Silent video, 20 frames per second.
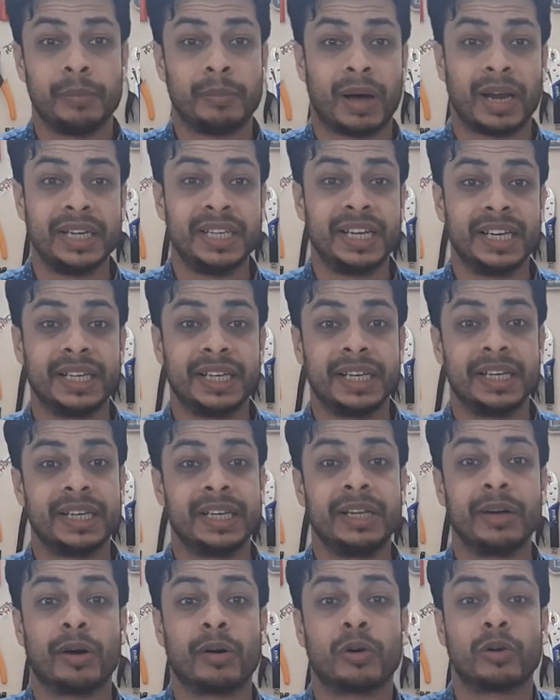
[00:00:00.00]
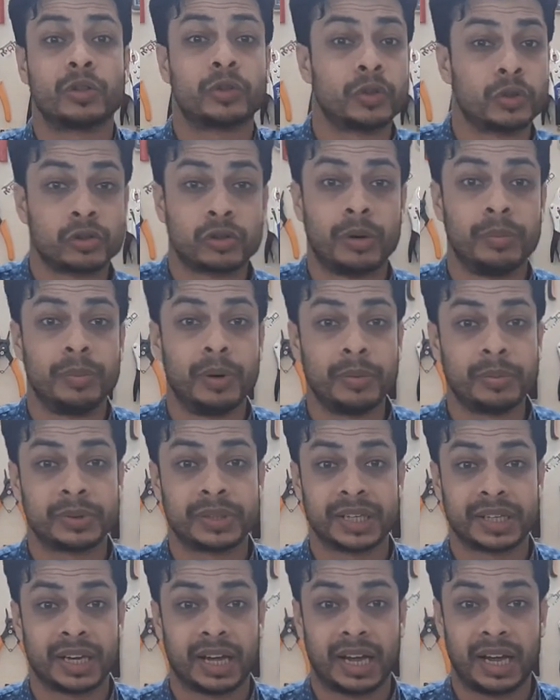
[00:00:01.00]
বানিয়ে দেওয়া কতটুকু সম্ভব
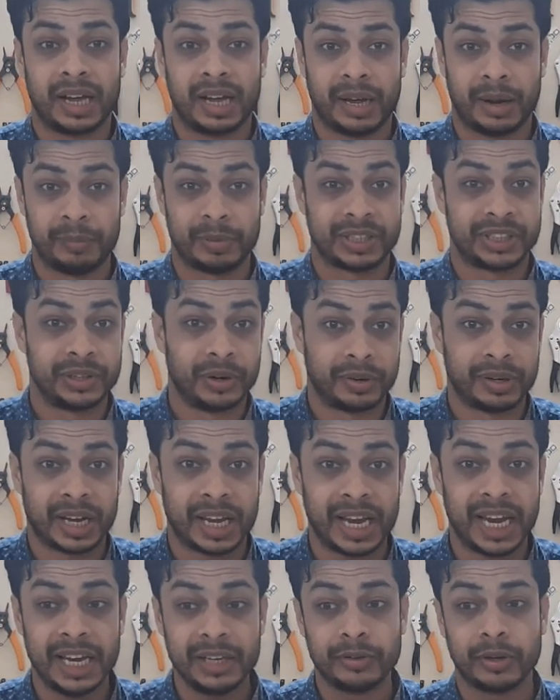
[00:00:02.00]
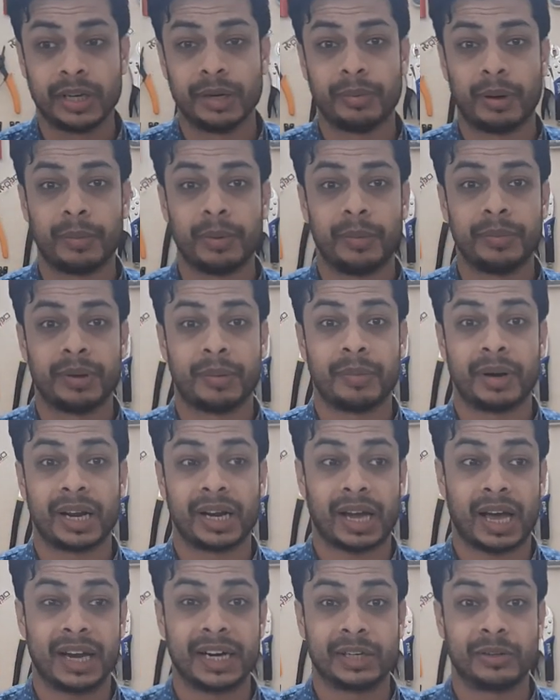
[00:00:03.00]
সেটা আমরা শিওর না এই জন্য ভাবলাম যে আমরা
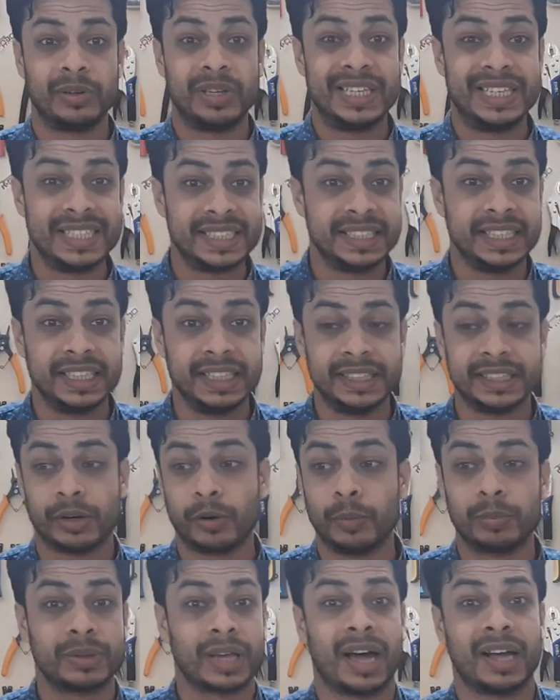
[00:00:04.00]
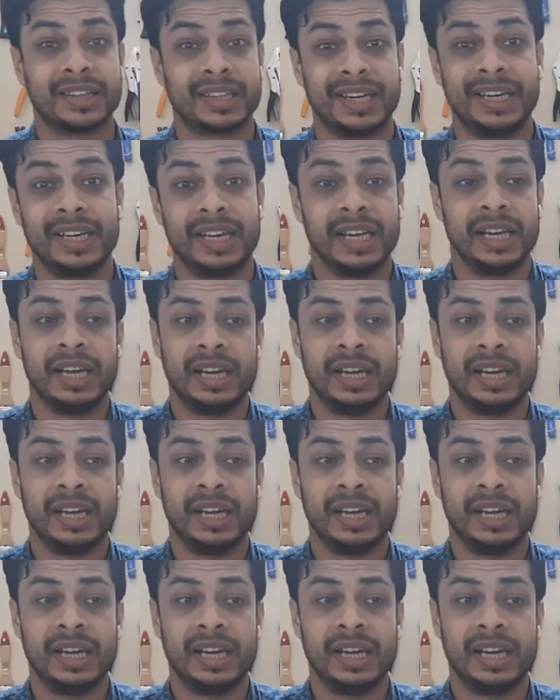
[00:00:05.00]
আরেকটু ইজি যে খুব তাড়াতাড়ি